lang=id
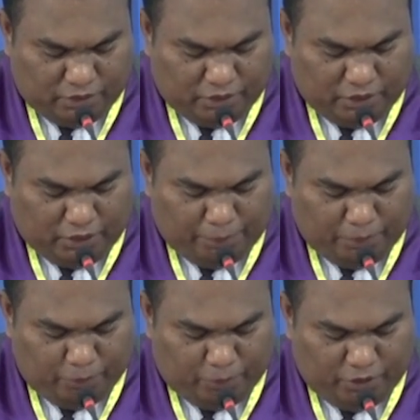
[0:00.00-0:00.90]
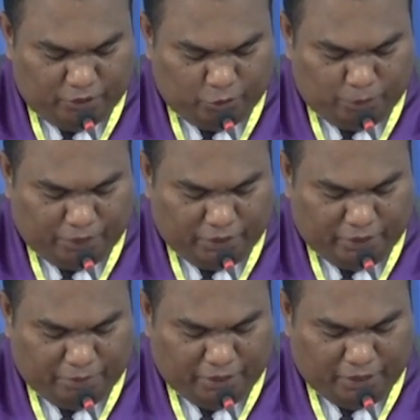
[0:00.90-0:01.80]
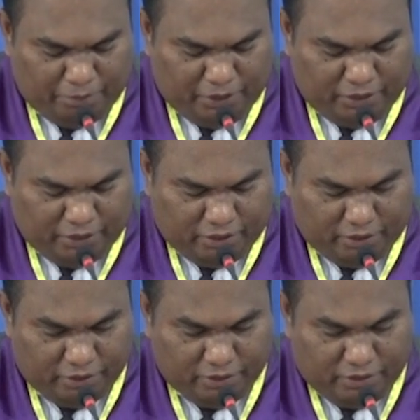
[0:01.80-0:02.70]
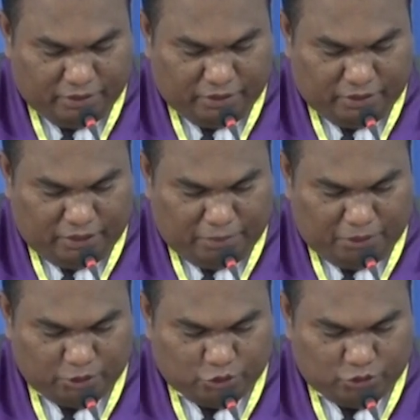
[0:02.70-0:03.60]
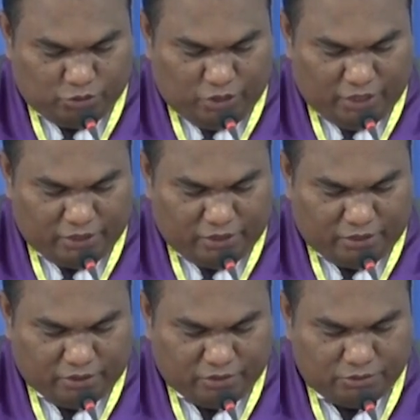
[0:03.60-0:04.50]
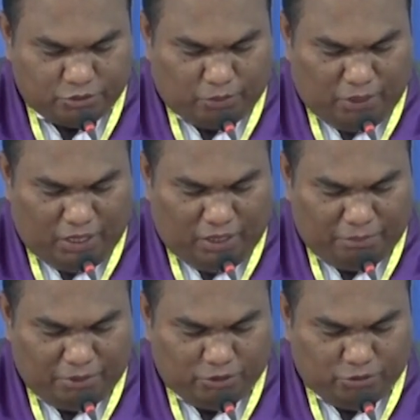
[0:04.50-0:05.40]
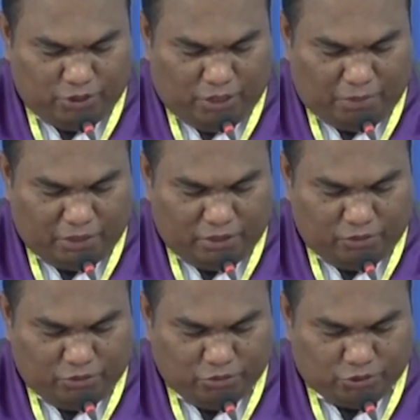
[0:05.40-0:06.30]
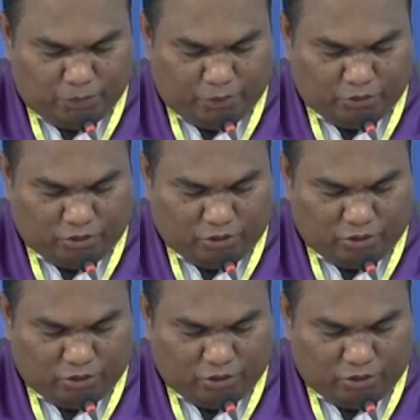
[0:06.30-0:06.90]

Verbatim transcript: Ketika perempuan itu pergi mengambilnya, ia berseru lagi, "Cobalah ambil juga bagiku sepotong